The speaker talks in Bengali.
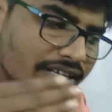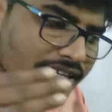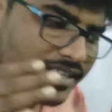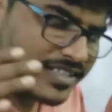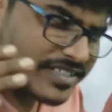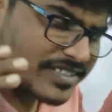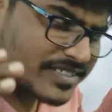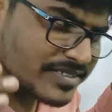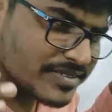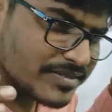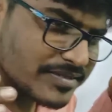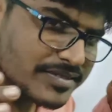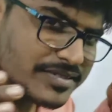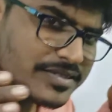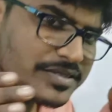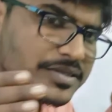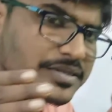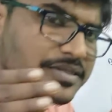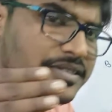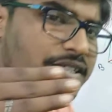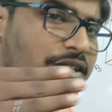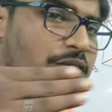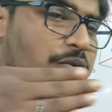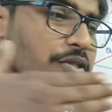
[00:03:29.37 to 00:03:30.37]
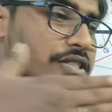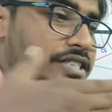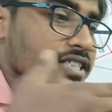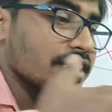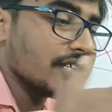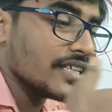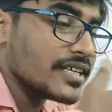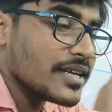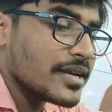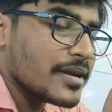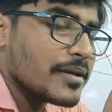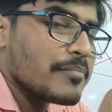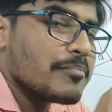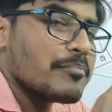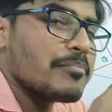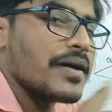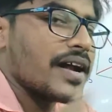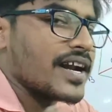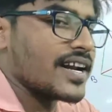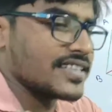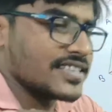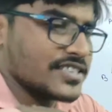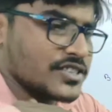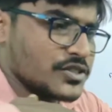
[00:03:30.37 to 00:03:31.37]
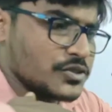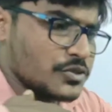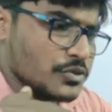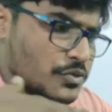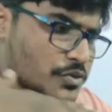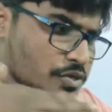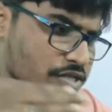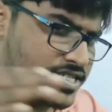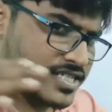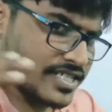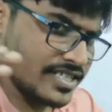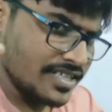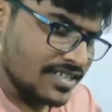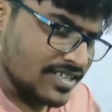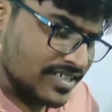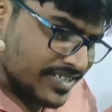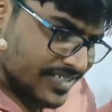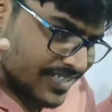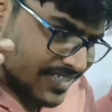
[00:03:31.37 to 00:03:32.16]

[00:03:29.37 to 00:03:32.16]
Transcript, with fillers: এবারে কি করছি বাড়াতে শুরু করছি